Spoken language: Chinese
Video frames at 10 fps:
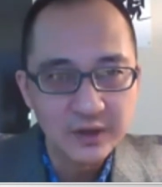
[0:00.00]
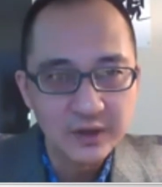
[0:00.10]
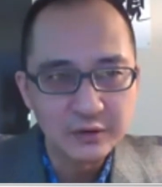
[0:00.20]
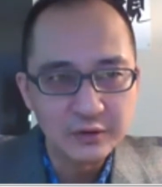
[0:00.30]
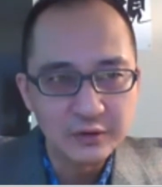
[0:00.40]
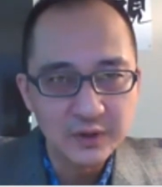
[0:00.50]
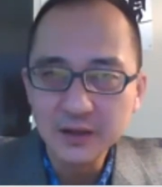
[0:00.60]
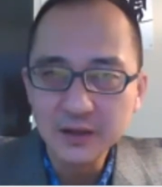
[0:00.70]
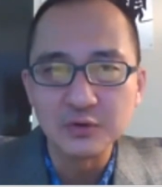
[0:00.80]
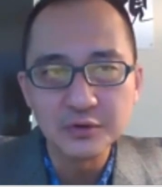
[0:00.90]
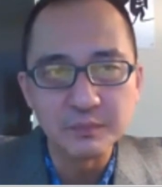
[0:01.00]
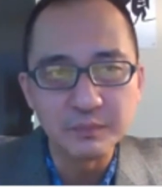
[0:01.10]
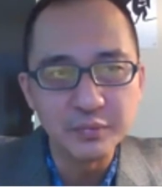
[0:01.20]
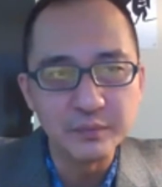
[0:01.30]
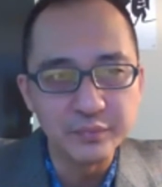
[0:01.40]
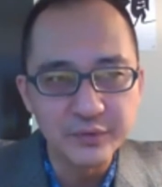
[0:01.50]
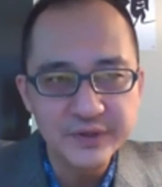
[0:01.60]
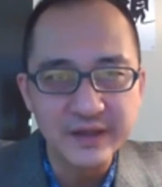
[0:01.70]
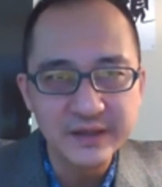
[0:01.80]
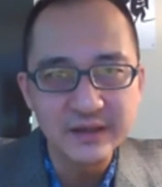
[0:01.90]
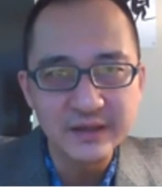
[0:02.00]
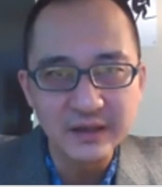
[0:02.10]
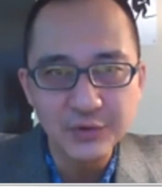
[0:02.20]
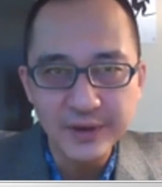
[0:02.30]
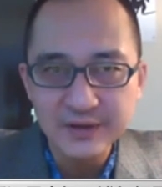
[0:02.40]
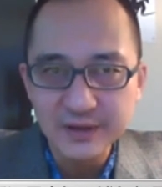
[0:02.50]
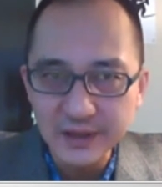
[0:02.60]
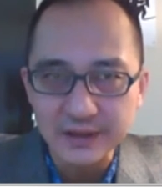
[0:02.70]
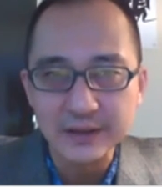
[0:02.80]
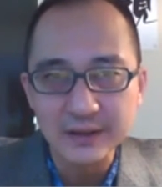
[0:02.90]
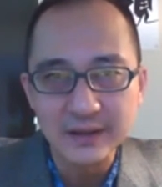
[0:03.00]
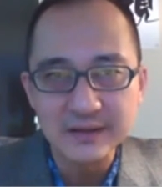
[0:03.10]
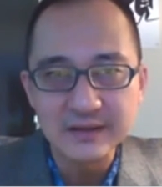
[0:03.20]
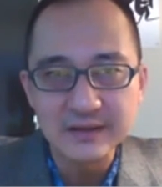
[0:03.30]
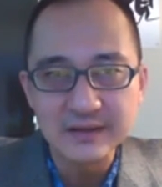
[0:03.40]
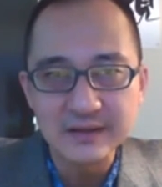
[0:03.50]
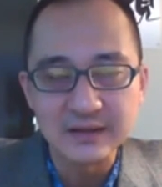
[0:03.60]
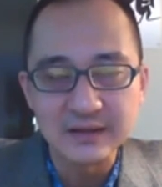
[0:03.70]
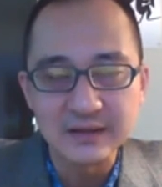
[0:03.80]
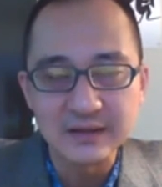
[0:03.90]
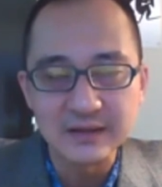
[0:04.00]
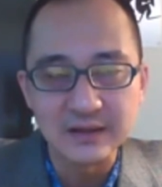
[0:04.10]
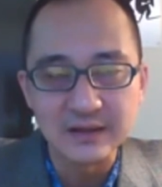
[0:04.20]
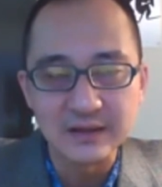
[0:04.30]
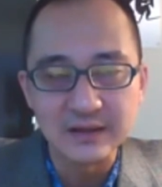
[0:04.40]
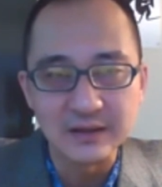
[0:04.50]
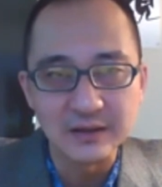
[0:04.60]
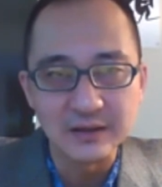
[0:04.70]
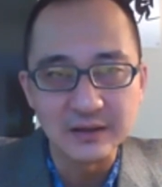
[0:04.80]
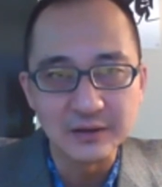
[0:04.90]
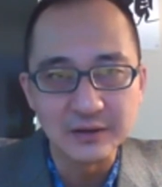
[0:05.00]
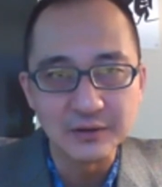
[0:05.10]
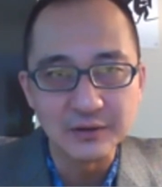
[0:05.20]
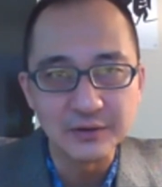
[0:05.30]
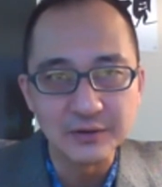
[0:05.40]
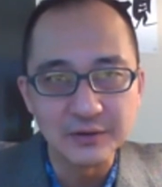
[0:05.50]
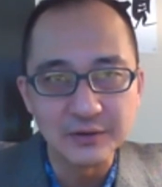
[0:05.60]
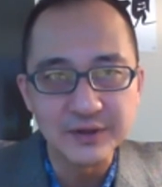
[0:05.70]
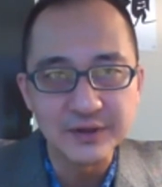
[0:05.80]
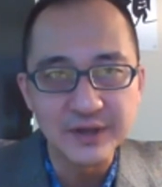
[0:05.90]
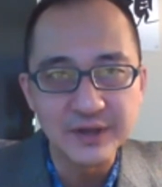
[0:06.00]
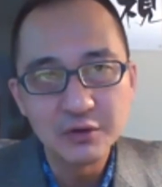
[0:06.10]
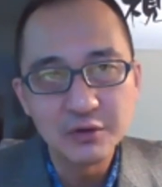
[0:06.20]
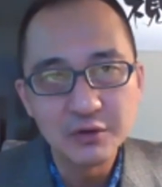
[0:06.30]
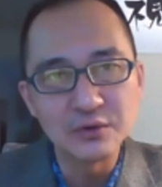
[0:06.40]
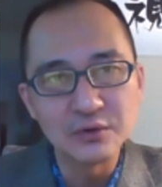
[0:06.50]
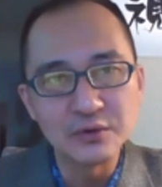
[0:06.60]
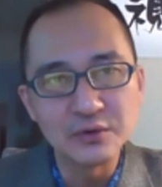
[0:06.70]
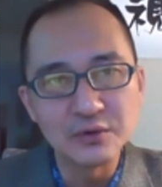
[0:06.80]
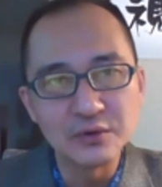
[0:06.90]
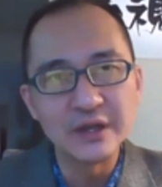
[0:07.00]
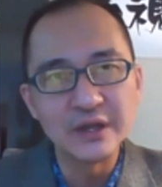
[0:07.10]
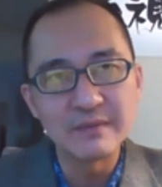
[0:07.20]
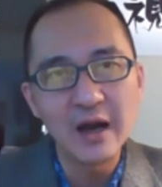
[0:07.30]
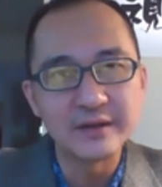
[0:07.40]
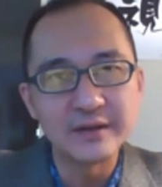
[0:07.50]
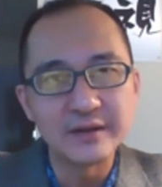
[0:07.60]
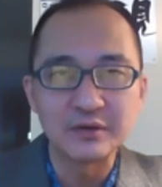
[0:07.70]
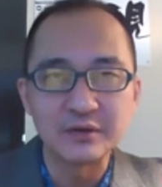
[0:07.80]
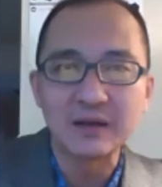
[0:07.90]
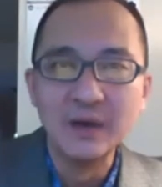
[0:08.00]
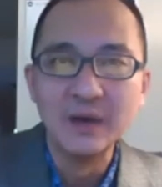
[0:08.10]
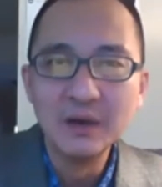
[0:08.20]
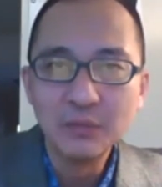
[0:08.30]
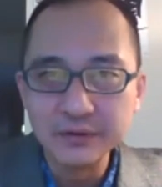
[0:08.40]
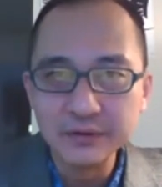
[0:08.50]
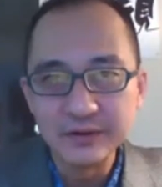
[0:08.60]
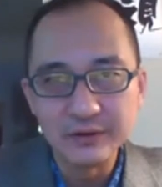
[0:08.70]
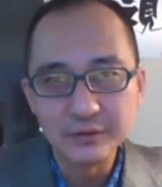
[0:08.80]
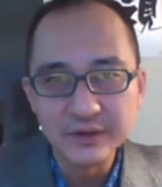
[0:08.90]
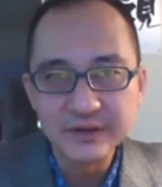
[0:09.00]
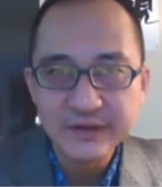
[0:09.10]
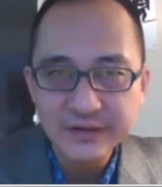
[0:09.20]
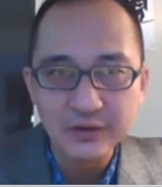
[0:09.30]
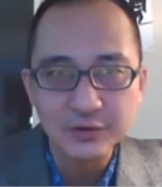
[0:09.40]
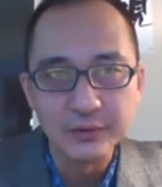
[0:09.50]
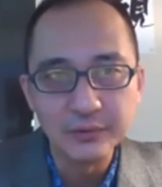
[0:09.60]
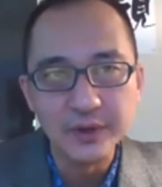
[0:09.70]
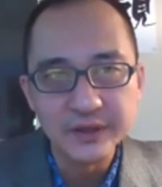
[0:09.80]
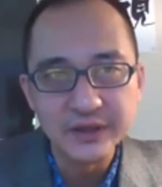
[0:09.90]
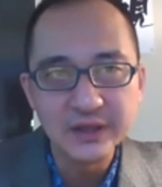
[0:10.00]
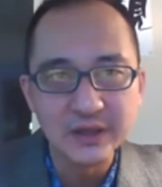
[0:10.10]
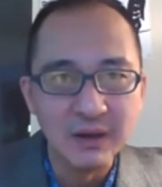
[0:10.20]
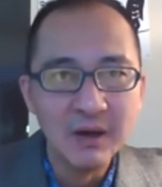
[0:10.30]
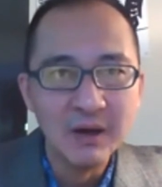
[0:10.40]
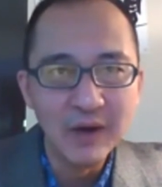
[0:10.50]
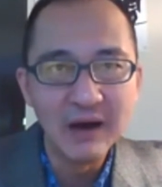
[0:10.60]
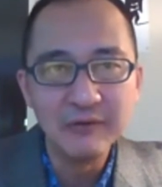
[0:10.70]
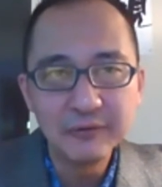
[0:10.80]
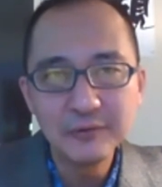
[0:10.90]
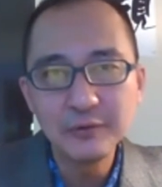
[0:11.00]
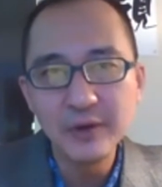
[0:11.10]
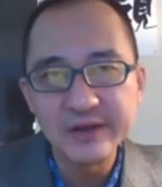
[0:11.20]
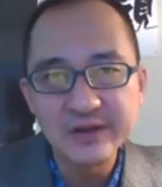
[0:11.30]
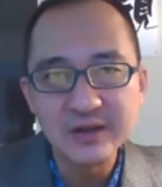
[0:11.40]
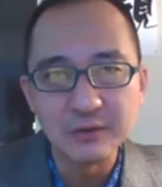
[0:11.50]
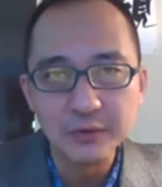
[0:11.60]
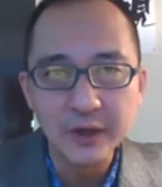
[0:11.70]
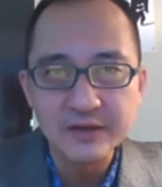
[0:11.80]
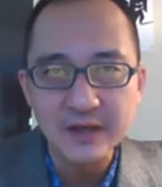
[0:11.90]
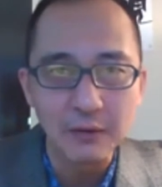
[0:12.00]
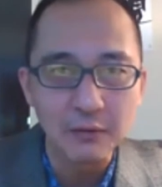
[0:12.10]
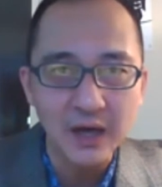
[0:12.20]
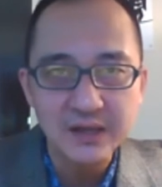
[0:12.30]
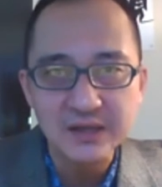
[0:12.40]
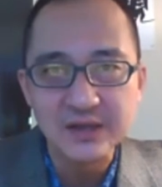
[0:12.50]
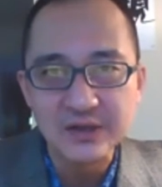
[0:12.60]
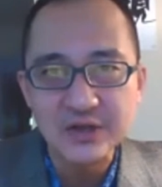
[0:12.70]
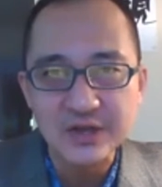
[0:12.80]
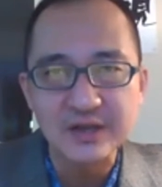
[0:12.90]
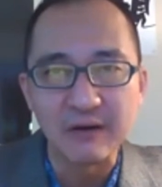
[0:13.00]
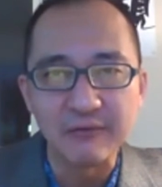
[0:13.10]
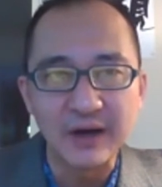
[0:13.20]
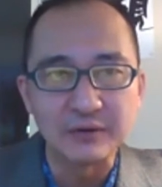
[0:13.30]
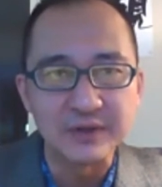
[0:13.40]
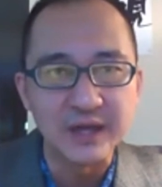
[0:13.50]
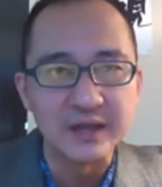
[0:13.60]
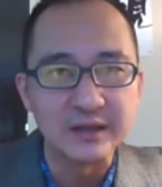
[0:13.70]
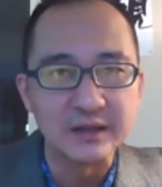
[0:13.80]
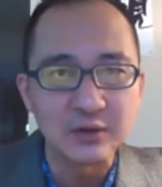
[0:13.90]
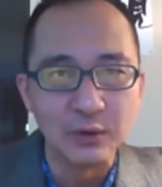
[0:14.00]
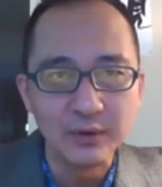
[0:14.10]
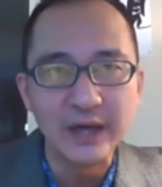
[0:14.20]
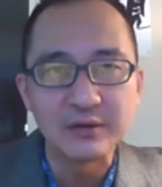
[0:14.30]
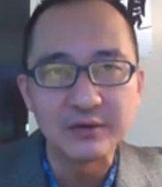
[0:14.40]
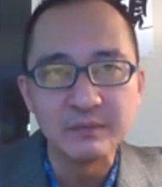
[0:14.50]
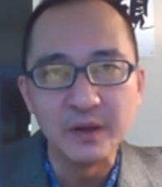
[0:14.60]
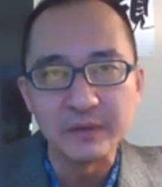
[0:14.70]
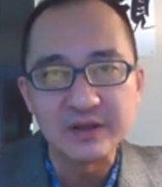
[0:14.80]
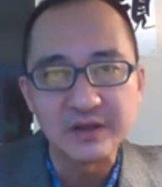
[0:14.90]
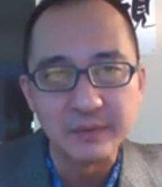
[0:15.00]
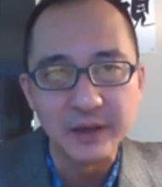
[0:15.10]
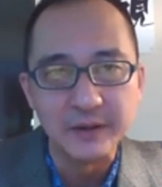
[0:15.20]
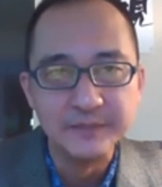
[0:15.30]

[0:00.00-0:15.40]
离群所居的，不是在人家这个圈子内的啊，他自己都承认。所以说，川普总统呢这个十八号也在推特上就是骂这个。博尔顿呢说，真是个蠢货，一个满腹怨气的无聊傻瓜，一心只想发动战争，从来都是莫名其妙